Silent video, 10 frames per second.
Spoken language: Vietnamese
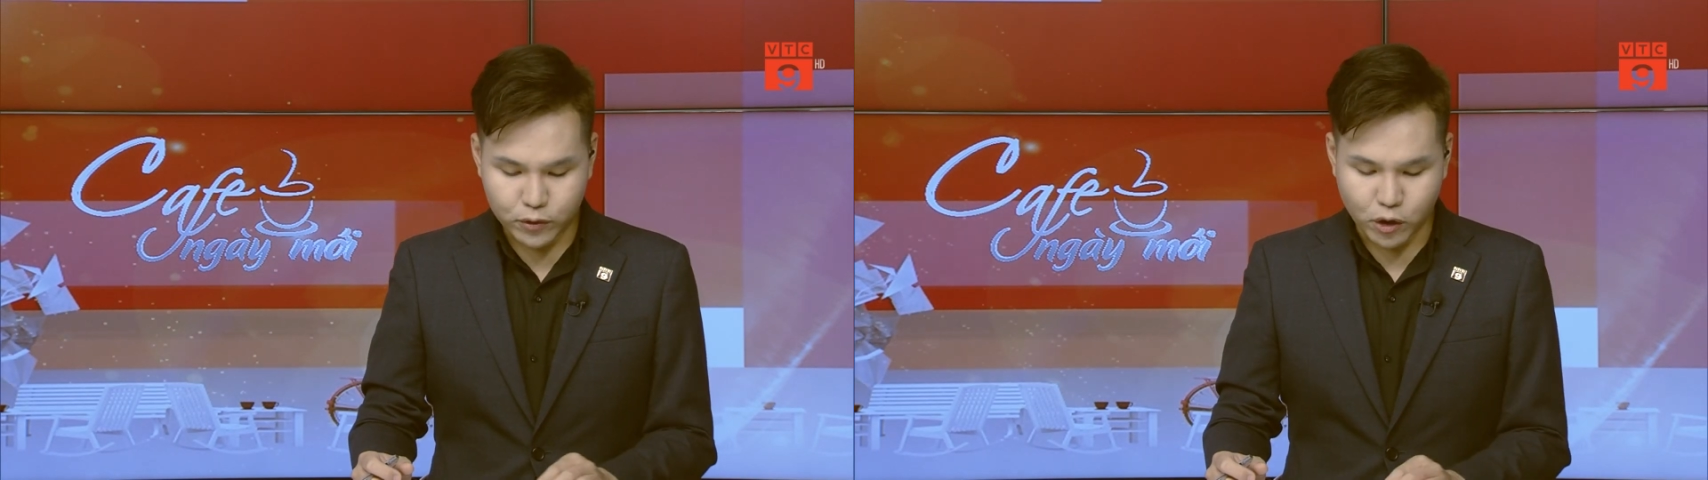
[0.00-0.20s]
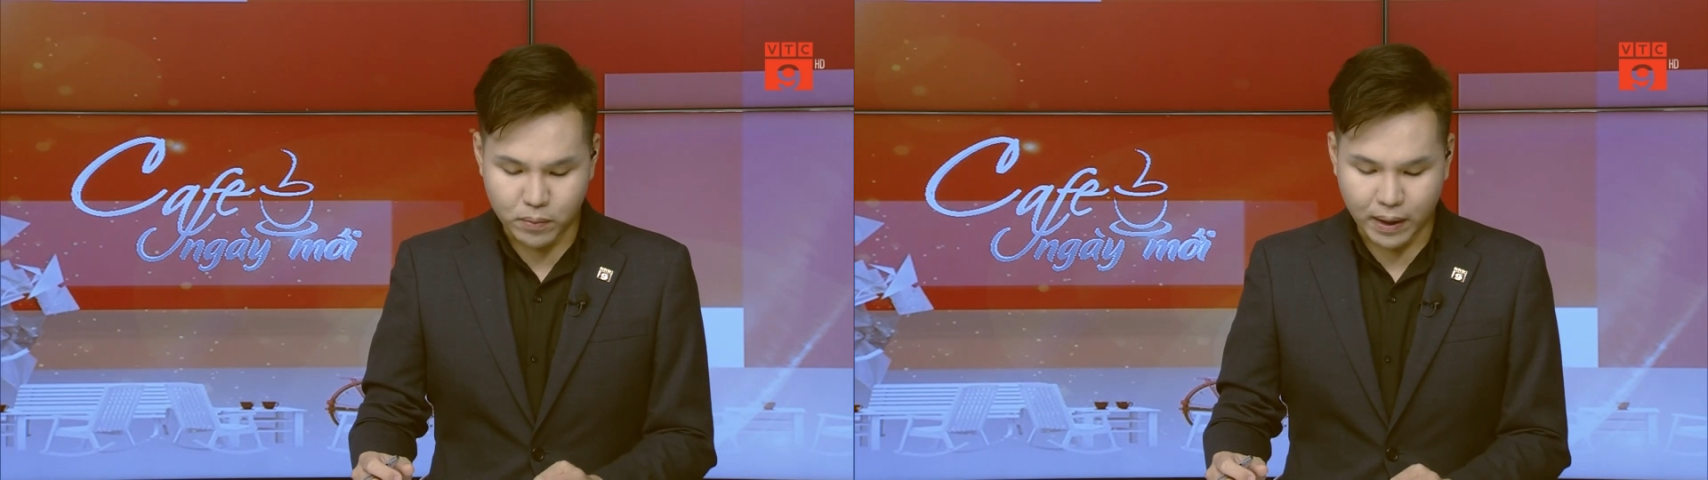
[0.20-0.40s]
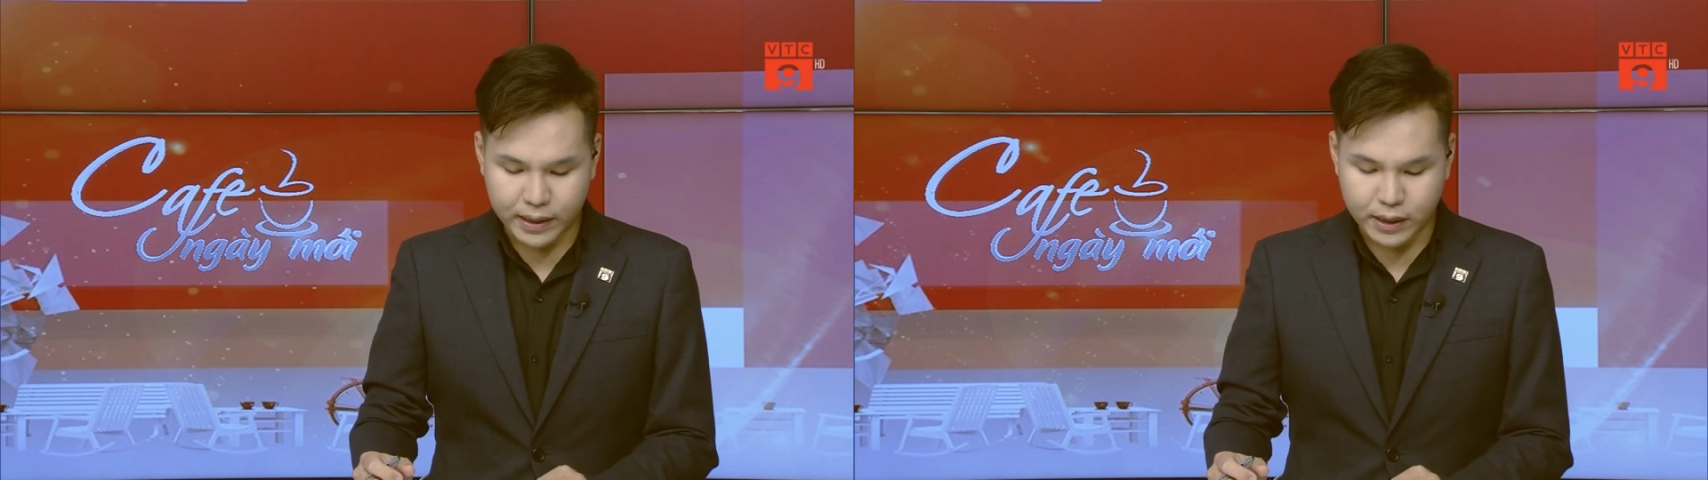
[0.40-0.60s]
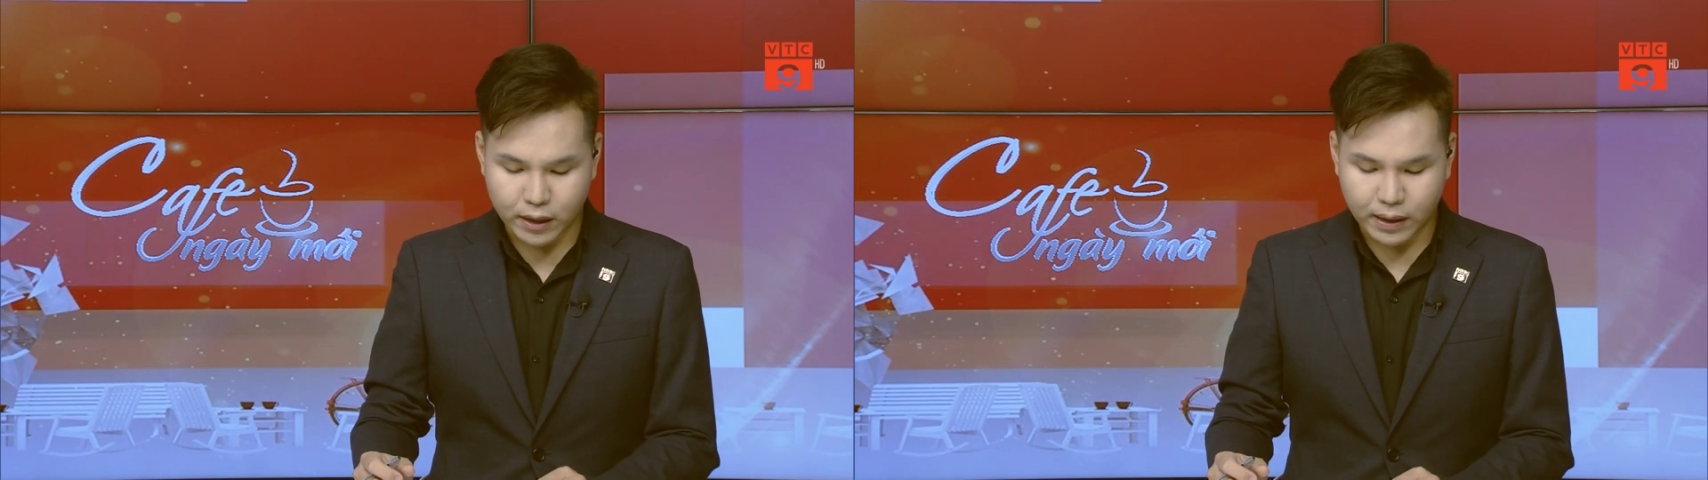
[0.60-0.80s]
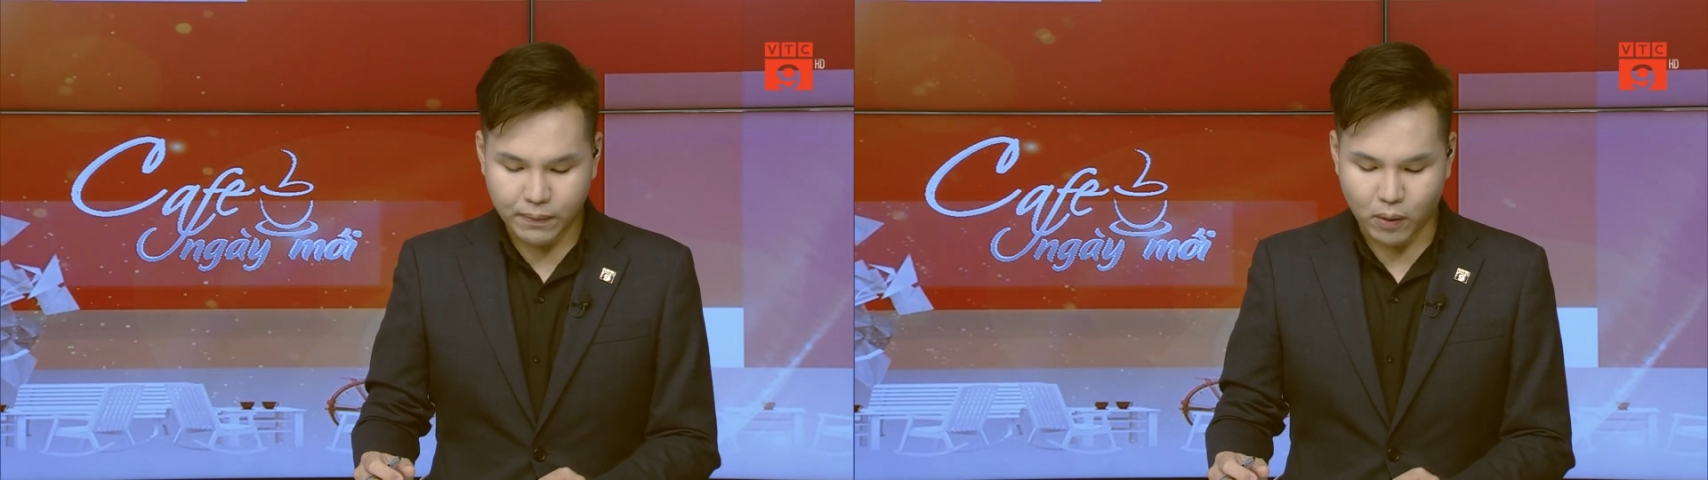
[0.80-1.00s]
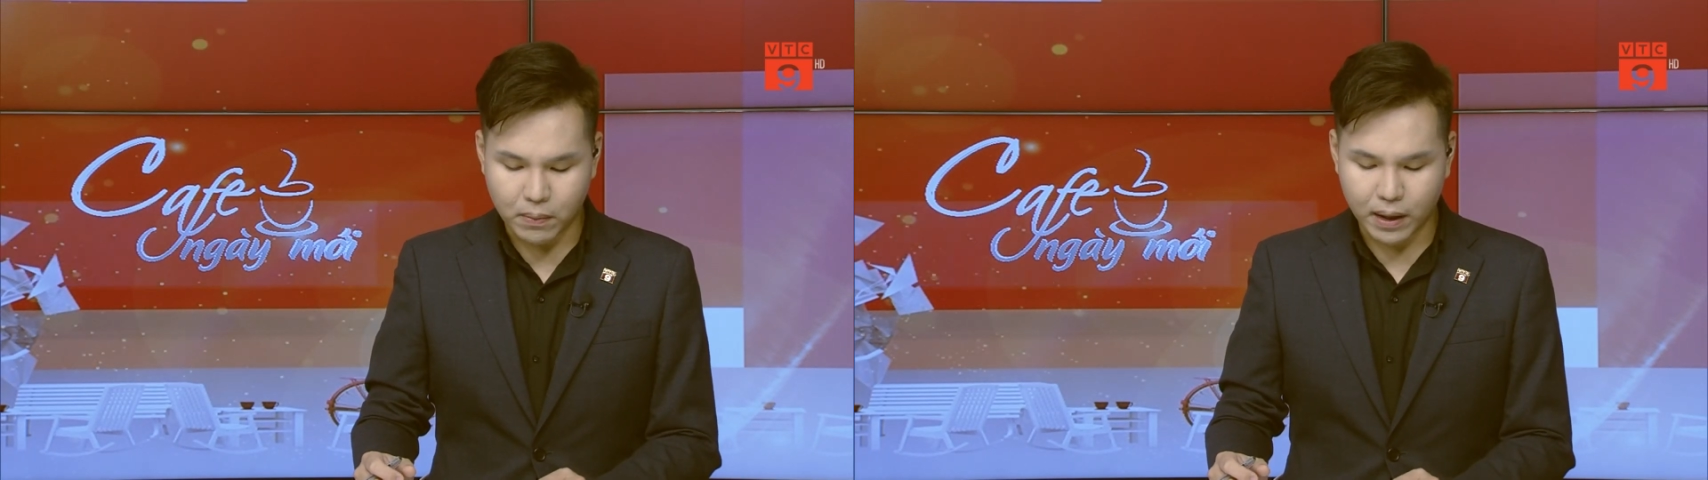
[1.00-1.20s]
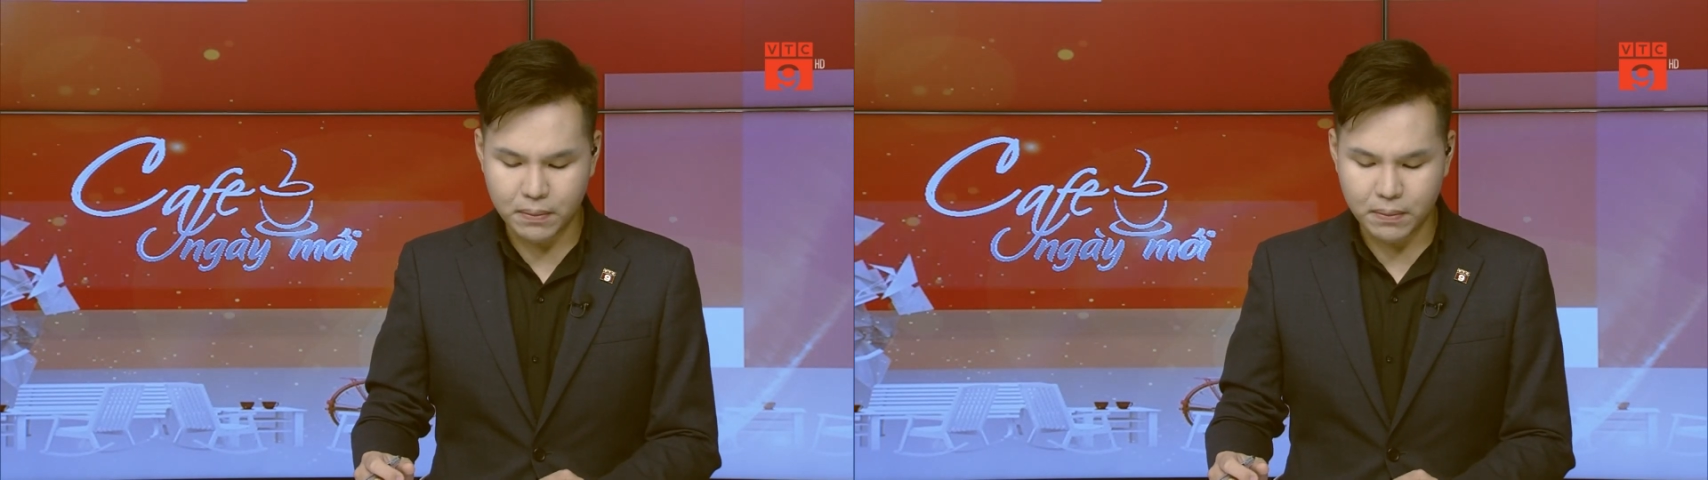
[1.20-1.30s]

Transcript: chuẩn bị cho năm học mới,